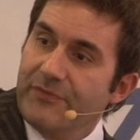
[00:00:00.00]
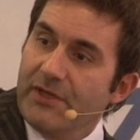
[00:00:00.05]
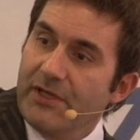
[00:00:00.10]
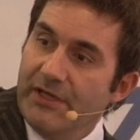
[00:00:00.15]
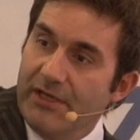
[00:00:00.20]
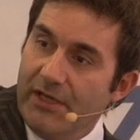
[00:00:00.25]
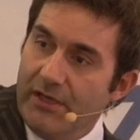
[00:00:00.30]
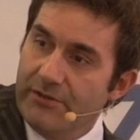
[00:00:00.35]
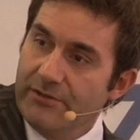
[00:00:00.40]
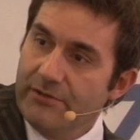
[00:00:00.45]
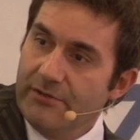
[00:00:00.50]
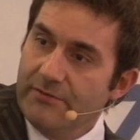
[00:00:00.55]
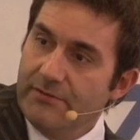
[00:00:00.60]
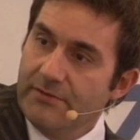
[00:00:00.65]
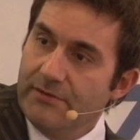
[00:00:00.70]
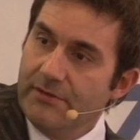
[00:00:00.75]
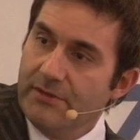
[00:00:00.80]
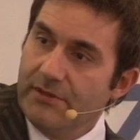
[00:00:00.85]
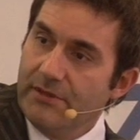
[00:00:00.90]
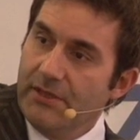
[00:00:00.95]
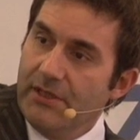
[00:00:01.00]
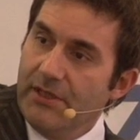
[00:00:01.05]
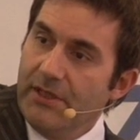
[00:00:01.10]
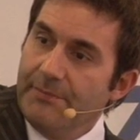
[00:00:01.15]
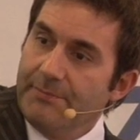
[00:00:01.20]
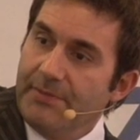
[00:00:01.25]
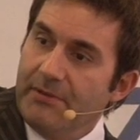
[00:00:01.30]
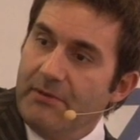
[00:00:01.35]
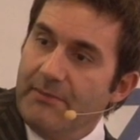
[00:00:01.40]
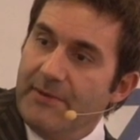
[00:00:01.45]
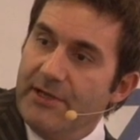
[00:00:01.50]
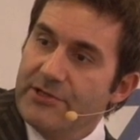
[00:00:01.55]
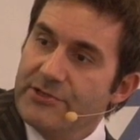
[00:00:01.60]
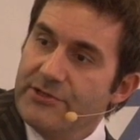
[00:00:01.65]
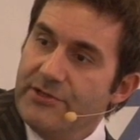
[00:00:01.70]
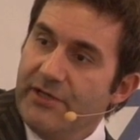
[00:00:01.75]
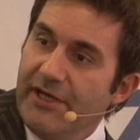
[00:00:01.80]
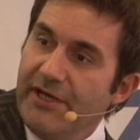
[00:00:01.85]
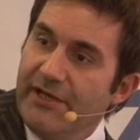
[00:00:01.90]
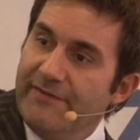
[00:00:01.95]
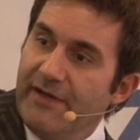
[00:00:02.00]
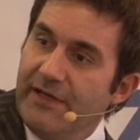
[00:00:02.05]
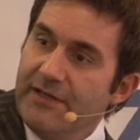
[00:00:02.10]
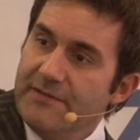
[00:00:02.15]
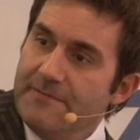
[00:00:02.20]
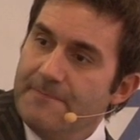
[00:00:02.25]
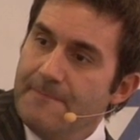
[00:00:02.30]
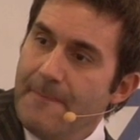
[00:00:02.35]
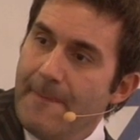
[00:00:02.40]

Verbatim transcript: Genau, du. Bring mir mal einen schönen Einwand.